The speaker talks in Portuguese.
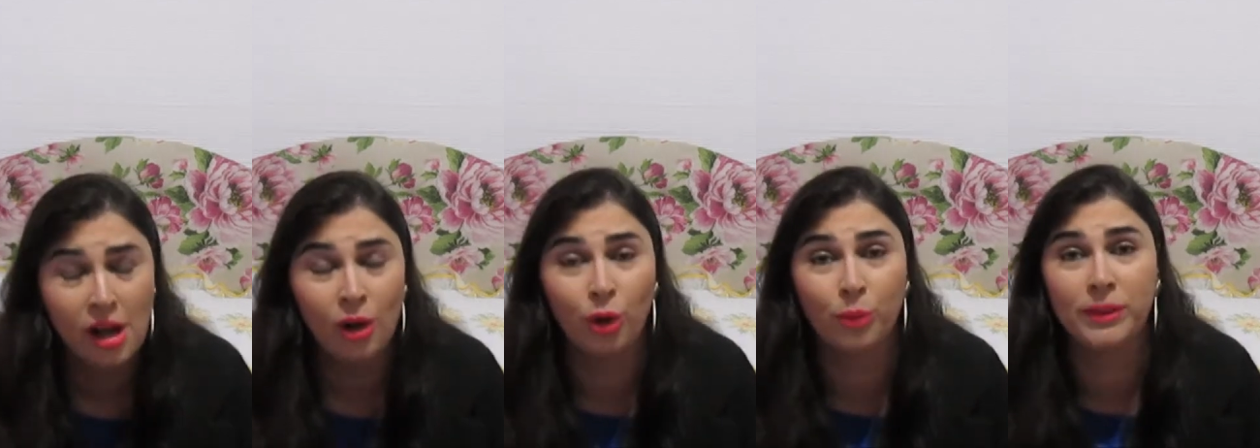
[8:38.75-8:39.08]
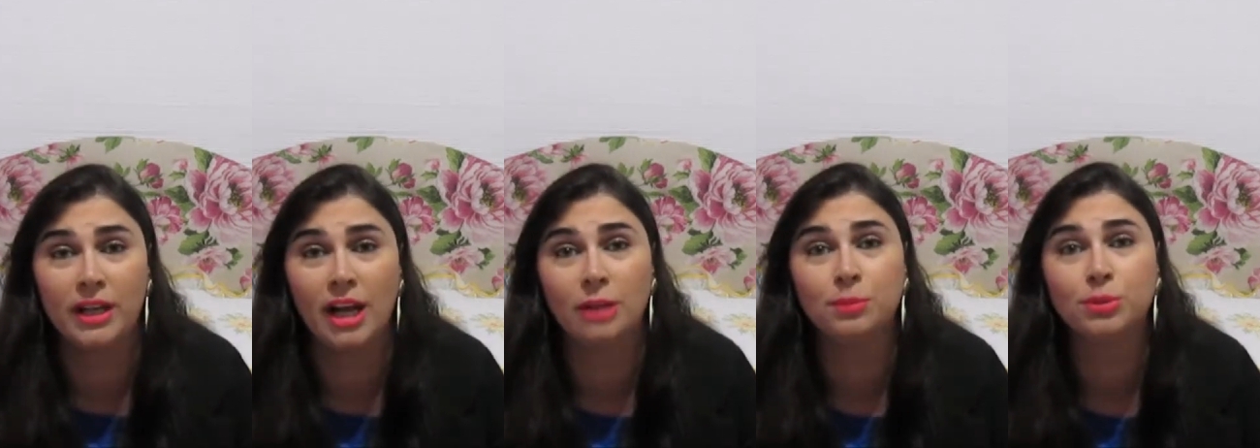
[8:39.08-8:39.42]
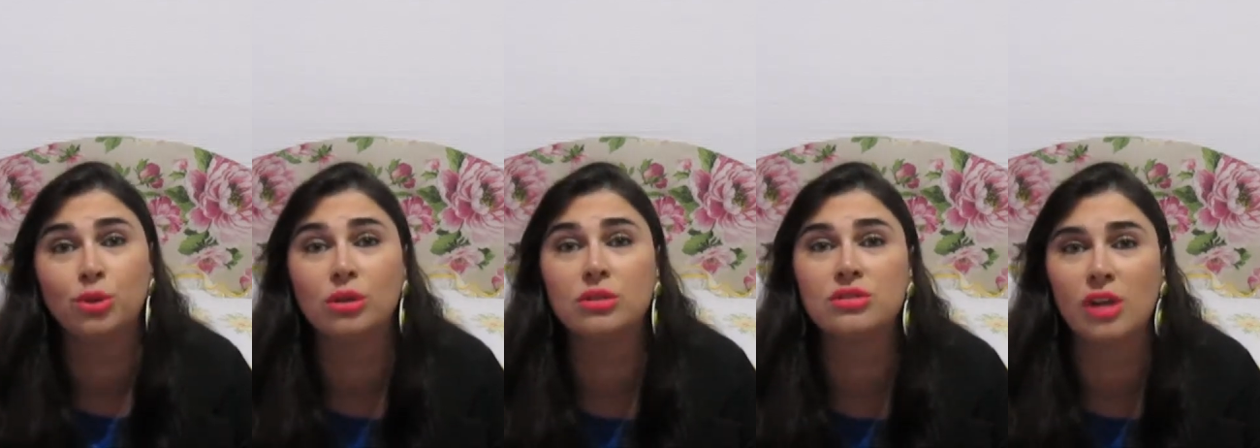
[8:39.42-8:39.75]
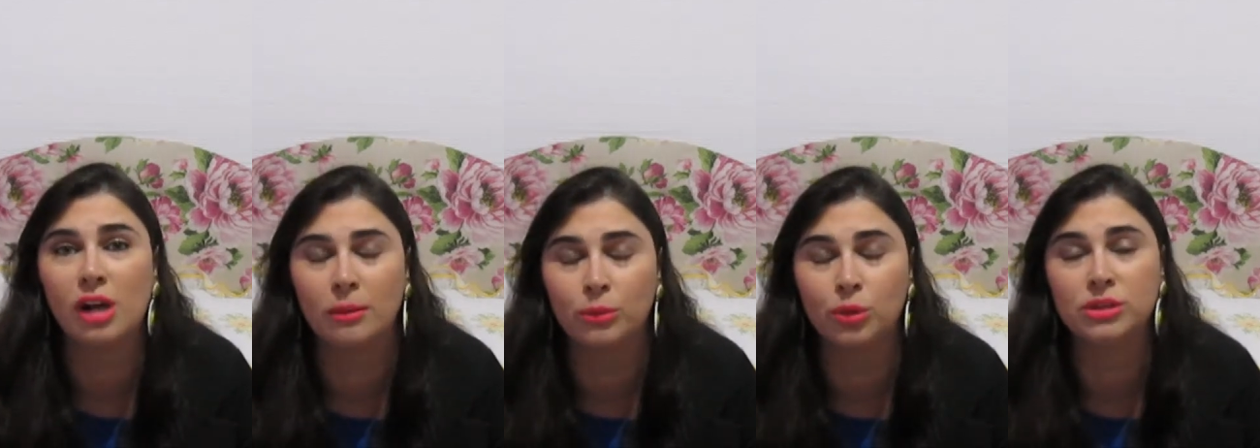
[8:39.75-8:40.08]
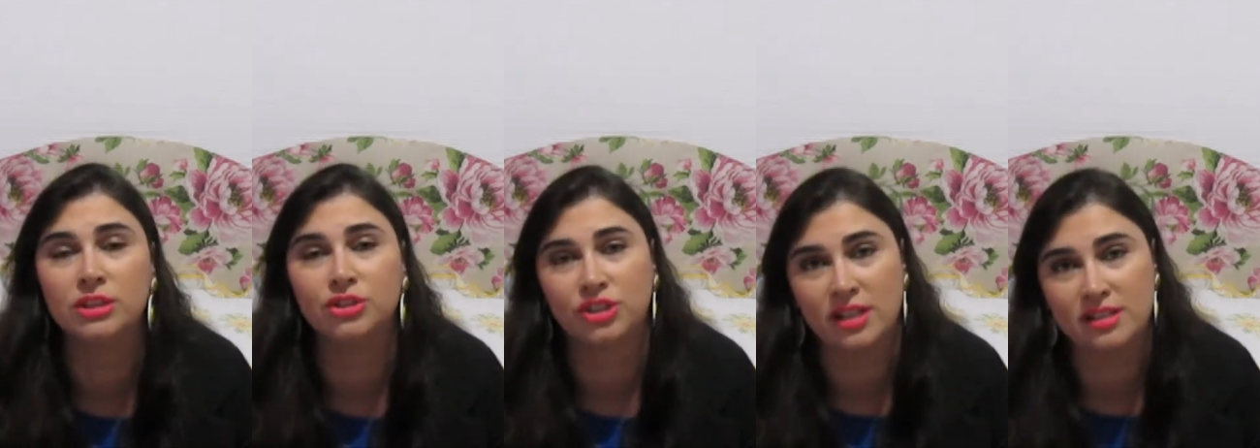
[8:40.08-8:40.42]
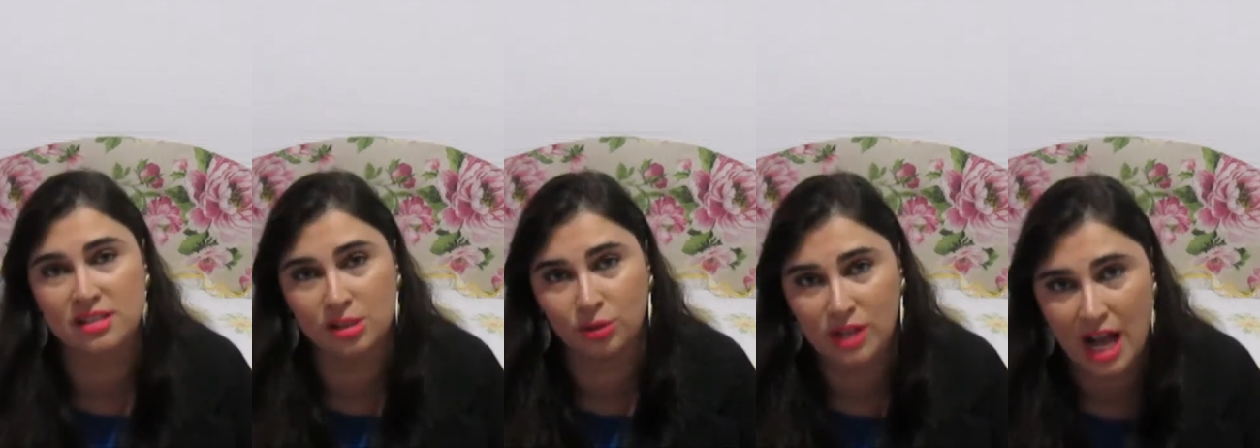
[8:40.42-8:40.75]
Obrigado por todo o seu amor,
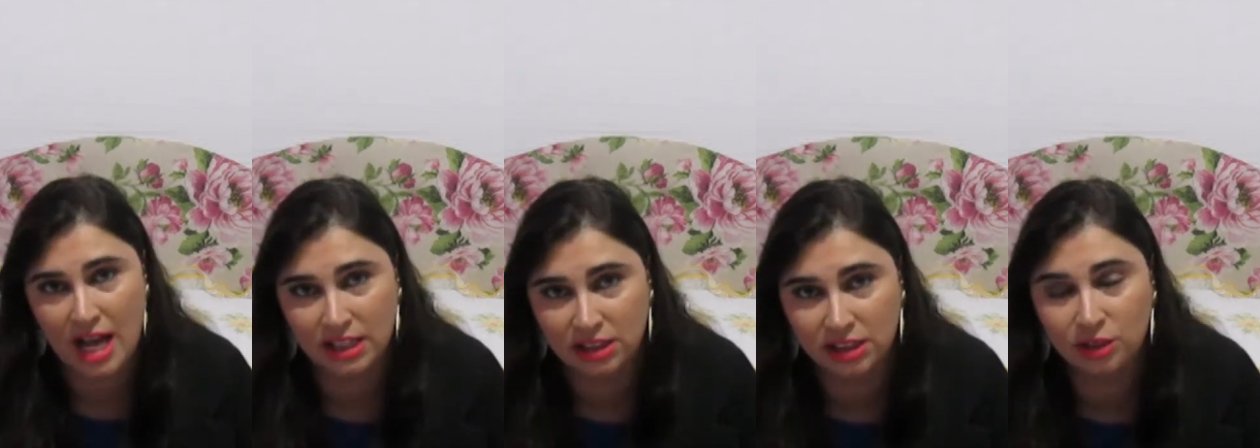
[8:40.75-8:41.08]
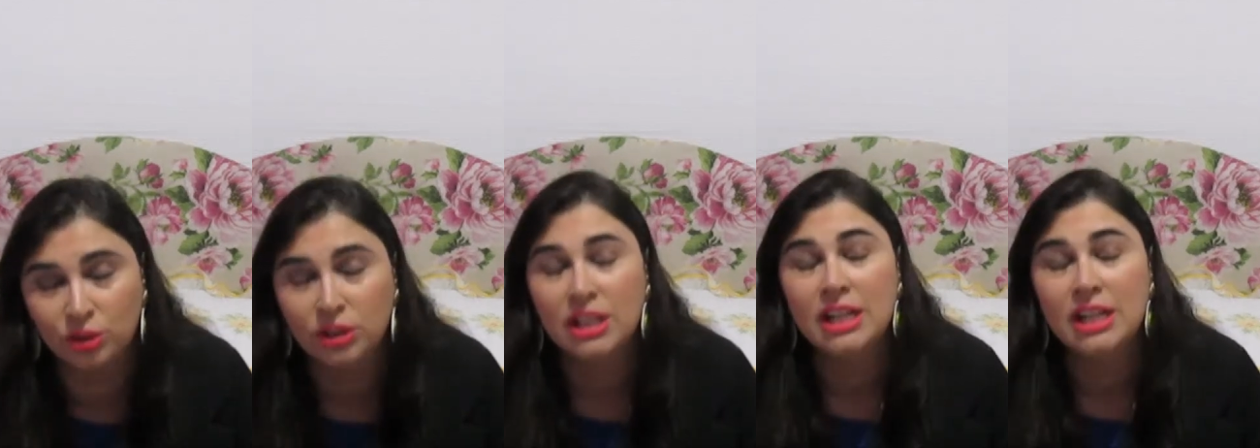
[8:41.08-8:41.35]
dedicação, carinho.